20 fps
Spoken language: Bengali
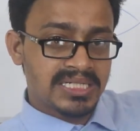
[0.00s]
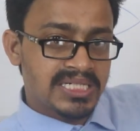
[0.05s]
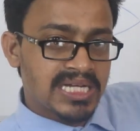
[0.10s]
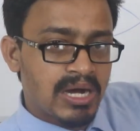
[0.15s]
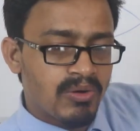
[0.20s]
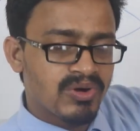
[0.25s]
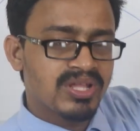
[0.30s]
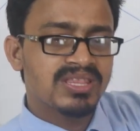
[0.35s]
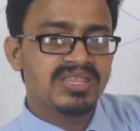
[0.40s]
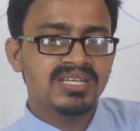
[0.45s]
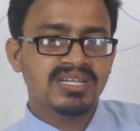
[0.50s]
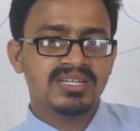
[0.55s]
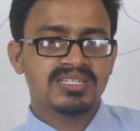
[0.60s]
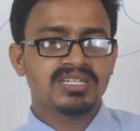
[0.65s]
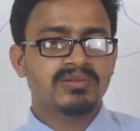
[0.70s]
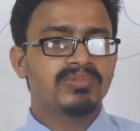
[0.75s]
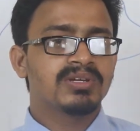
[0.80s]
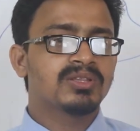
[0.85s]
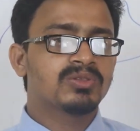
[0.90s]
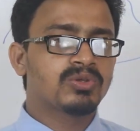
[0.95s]
ডাউনের দিকে
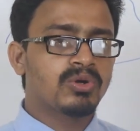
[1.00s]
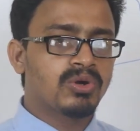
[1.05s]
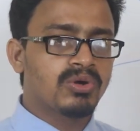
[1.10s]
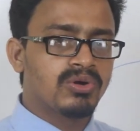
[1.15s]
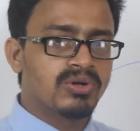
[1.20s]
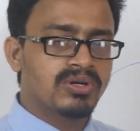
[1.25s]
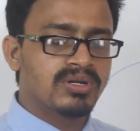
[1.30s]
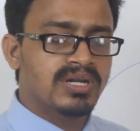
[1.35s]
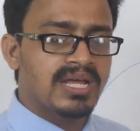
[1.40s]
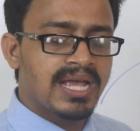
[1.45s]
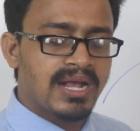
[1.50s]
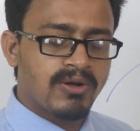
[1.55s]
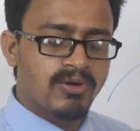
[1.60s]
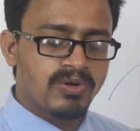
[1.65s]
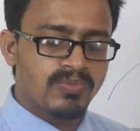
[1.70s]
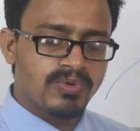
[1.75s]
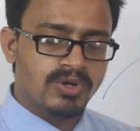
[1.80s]
যাবে তখন এখন